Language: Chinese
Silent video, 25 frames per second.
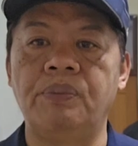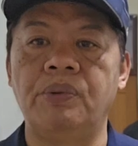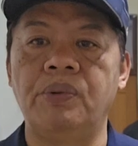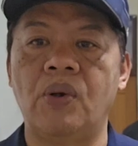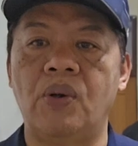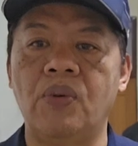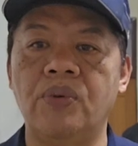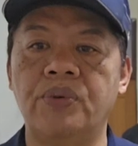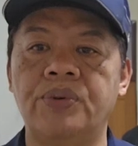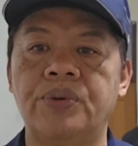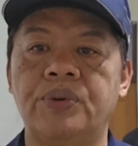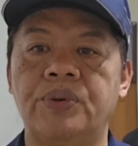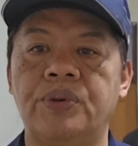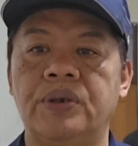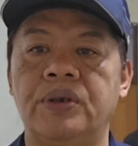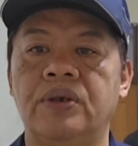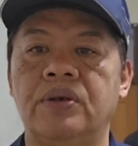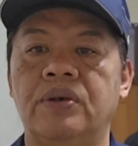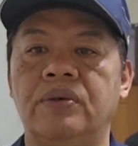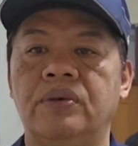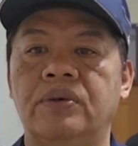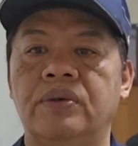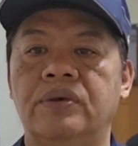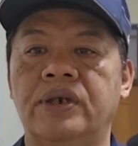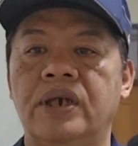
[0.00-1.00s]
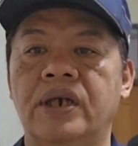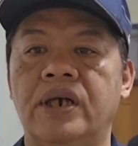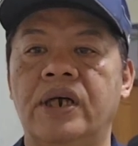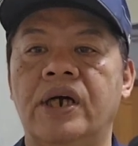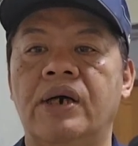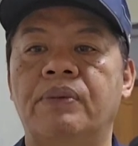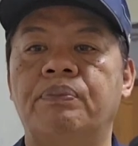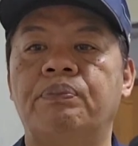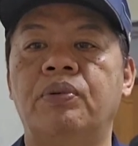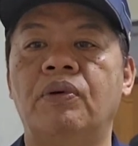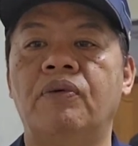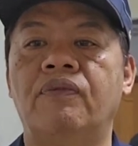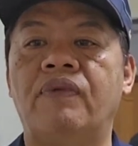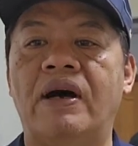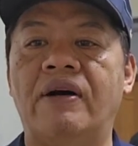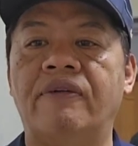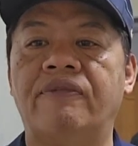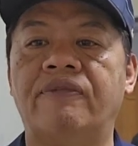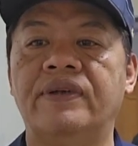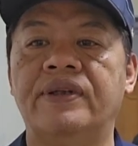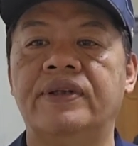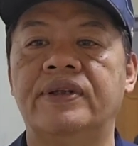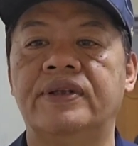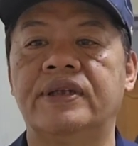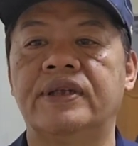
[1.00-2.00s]
不容许有任何不法
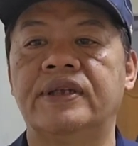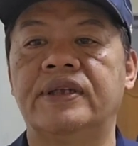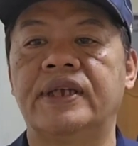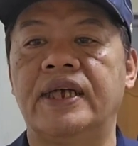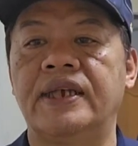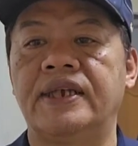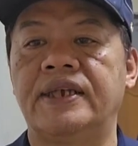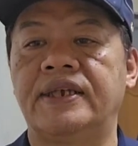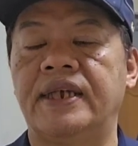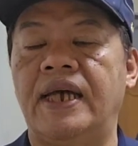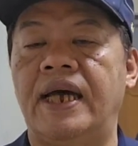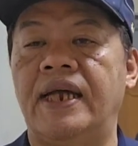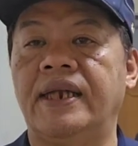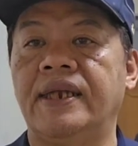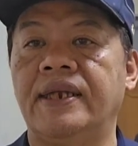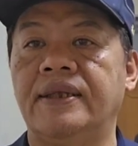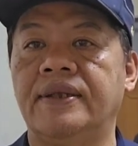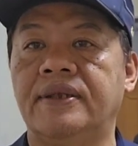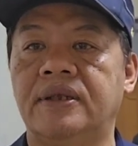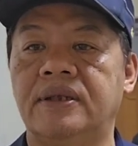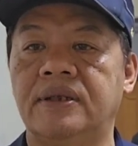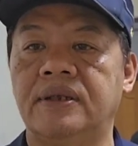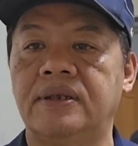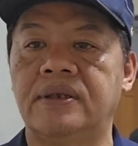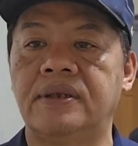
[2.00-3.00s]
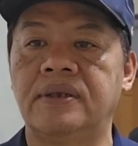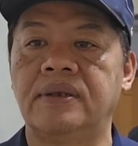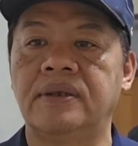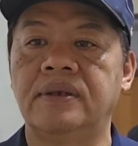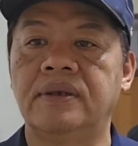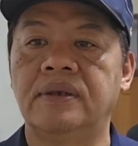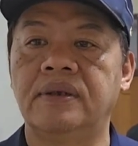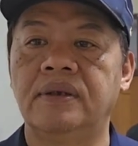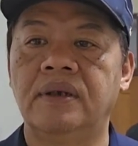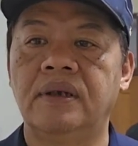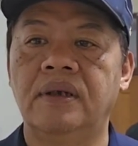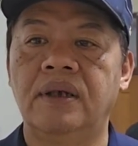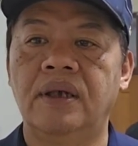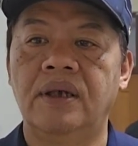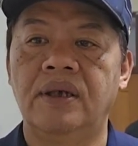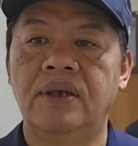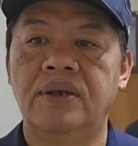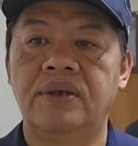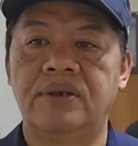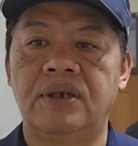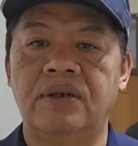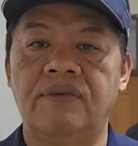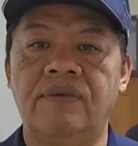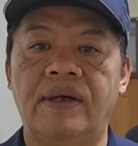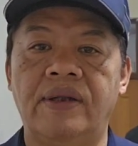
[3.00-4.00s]
分子在辖内滋事。
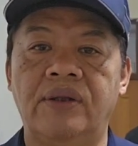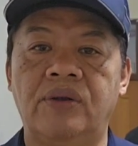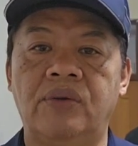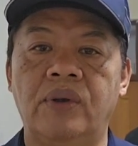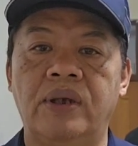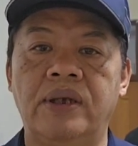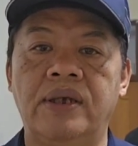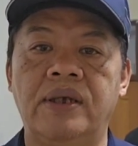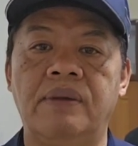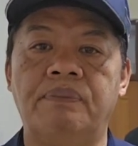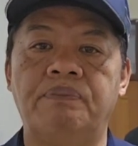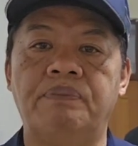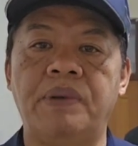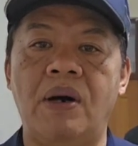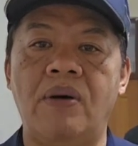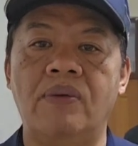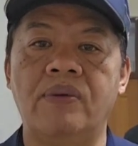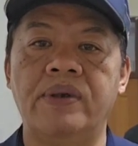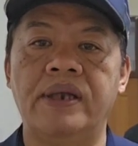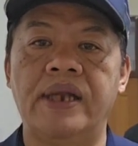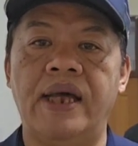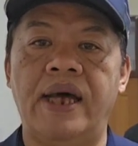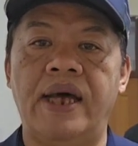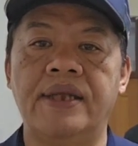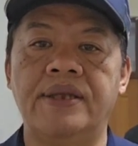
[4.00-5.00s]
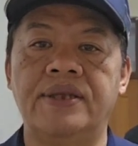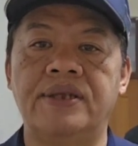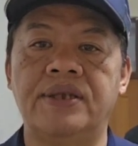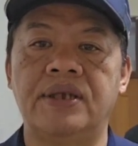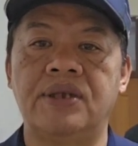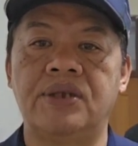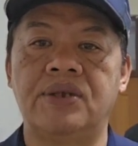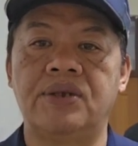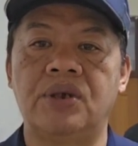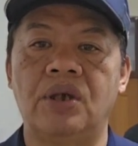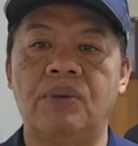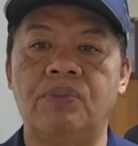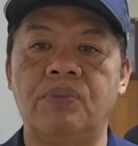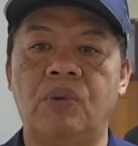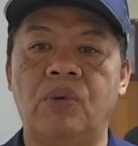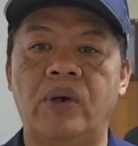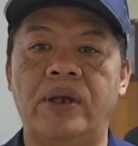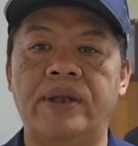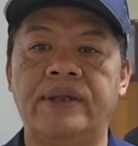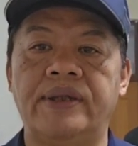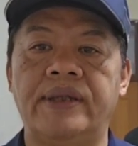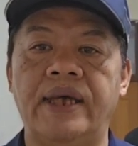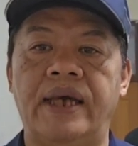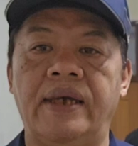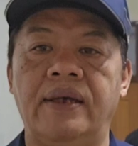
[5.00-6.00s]
警方对于暴力的案件绝不
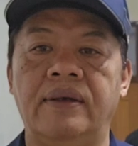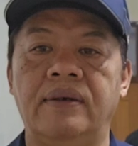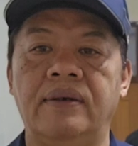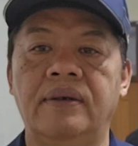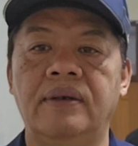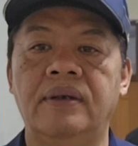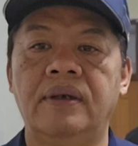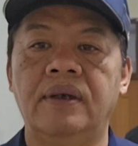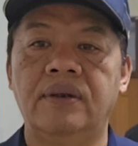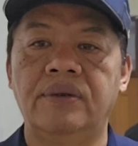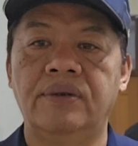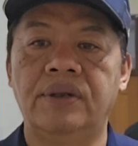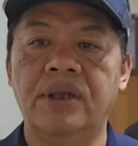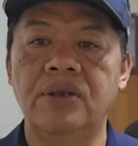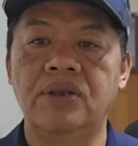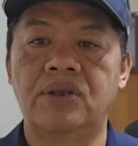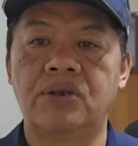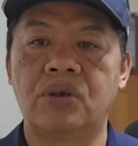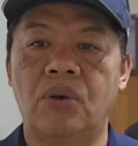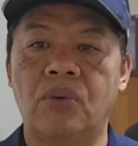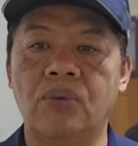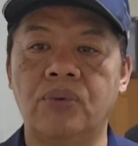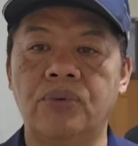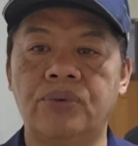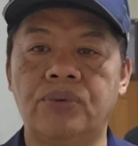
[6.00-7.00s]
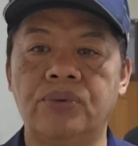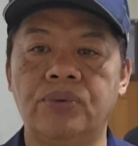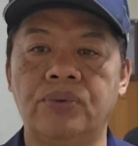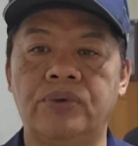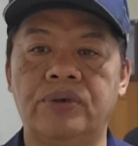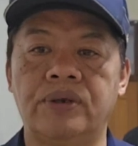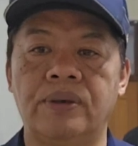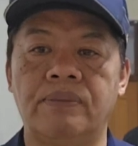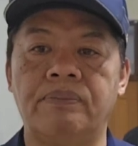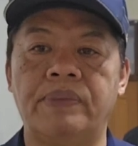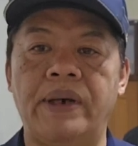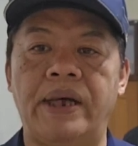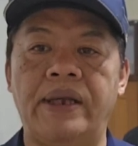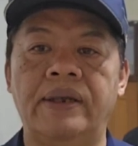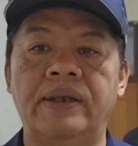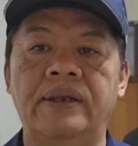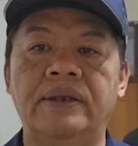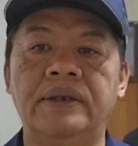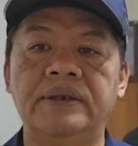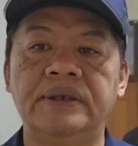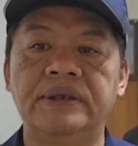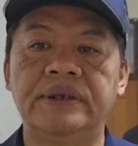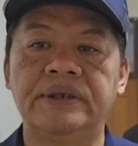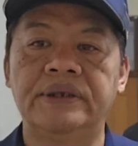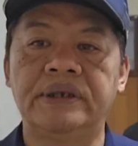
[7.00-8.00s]
宽待，定从速侦办，
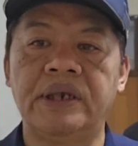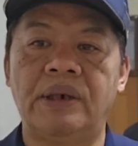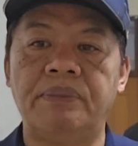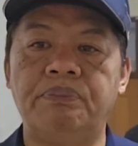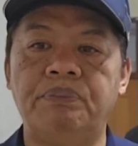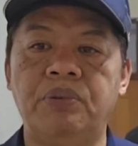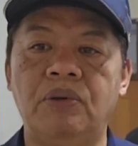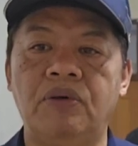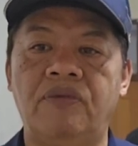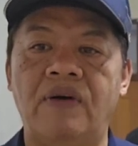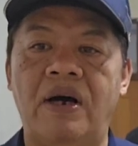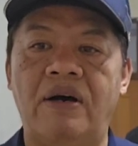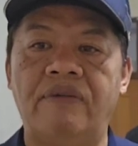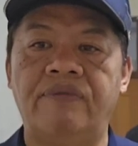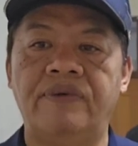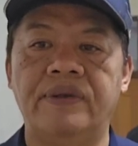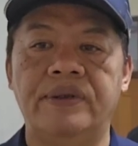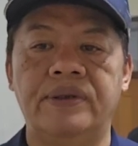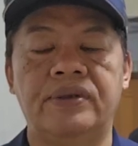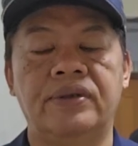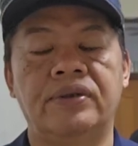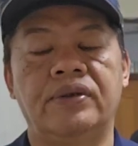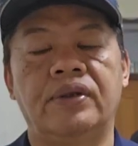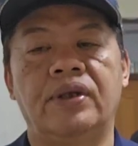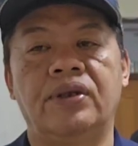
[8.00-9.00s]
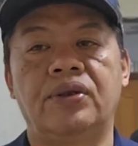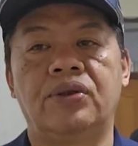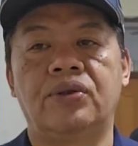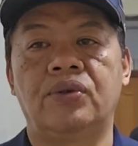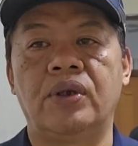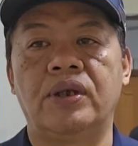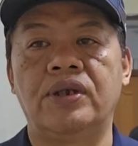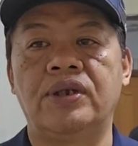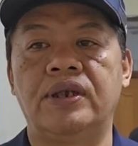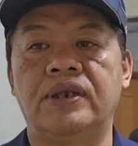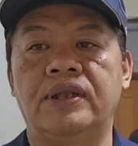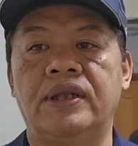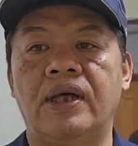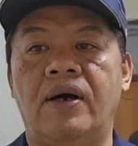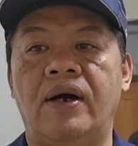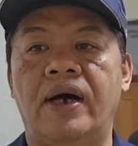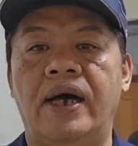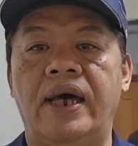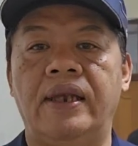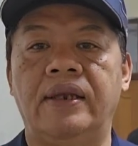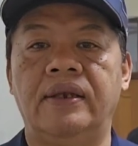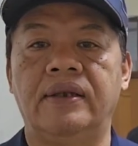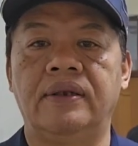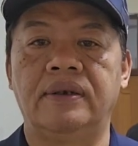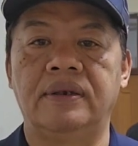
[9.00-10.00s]
将不法分子呢追缉到
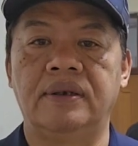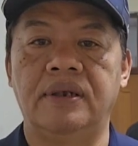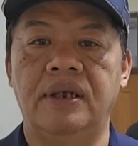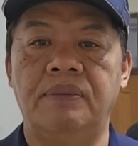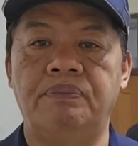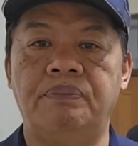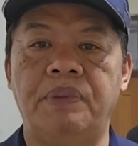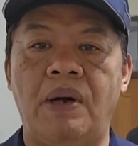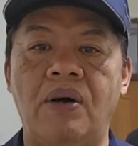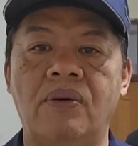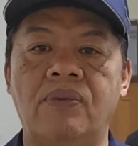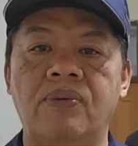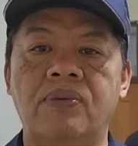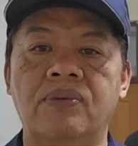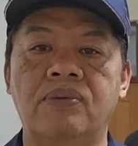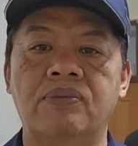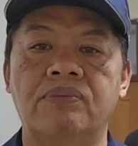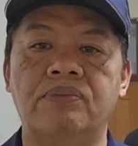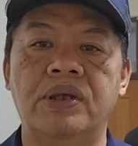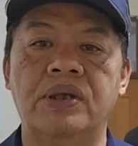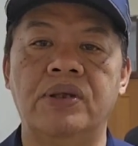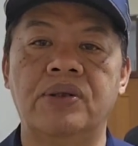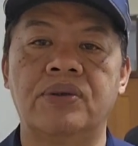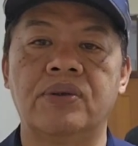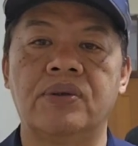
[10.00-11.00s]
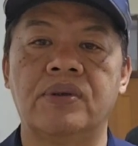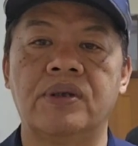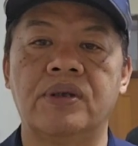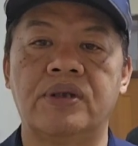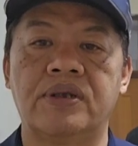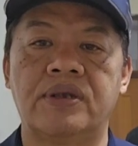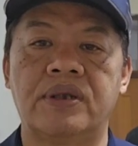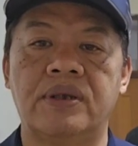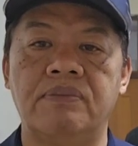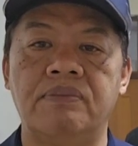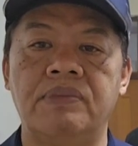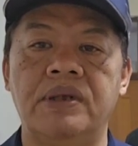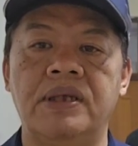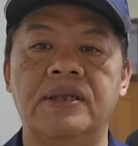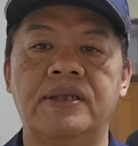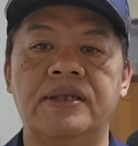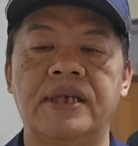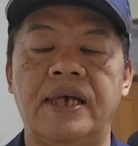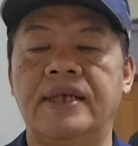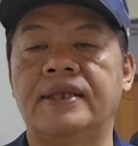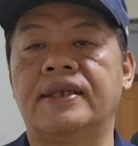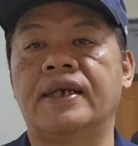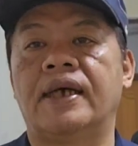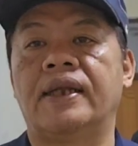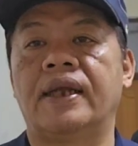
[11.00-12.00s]
案，以保护民众的生命
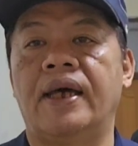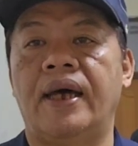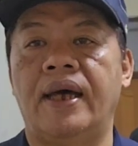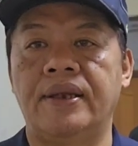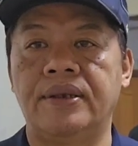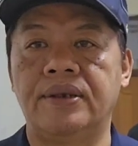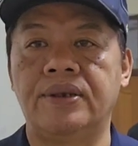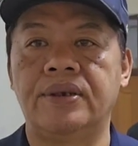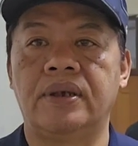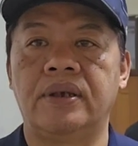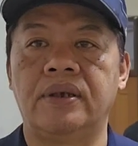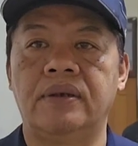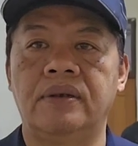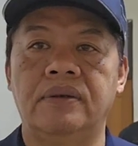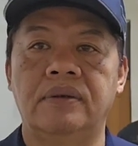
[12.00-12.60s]
财产的安全。